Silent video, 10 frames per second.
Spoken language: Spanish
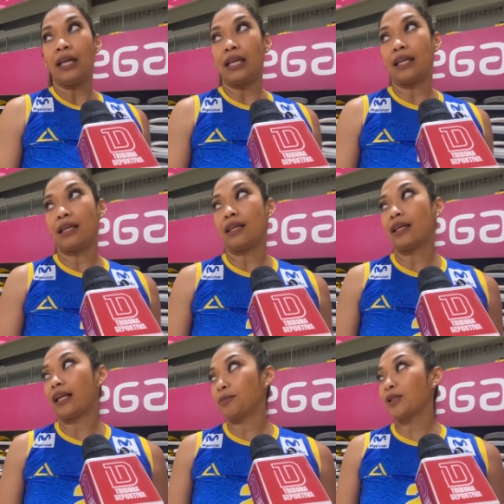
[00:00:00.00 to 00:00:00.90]
y
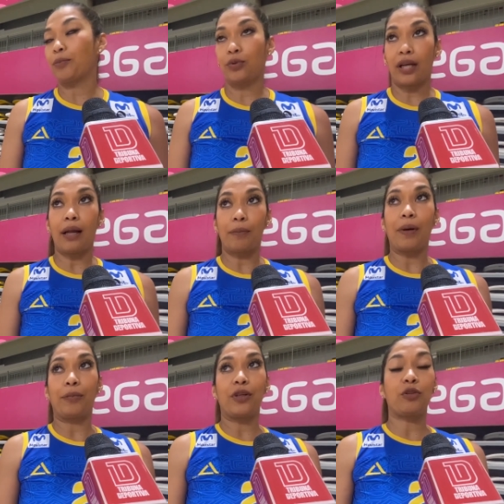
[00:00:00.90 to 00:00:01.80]
queremos apuntar a,
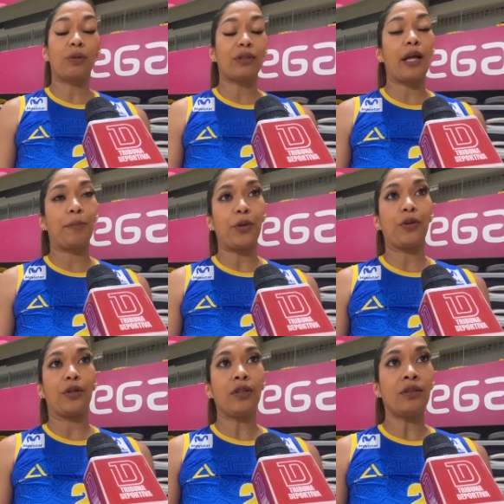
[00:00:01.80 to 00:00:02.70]
poder subirnos al
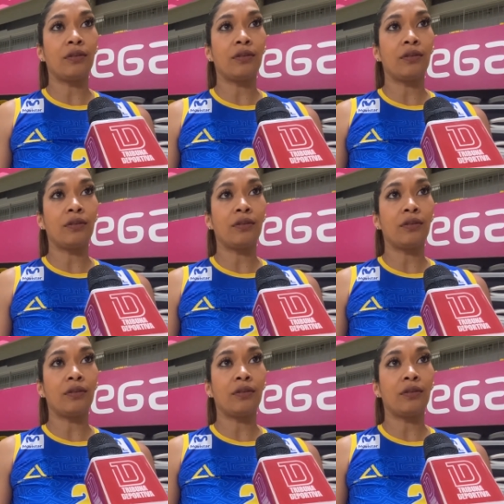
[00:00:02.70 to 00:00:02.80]
podio, ¿no?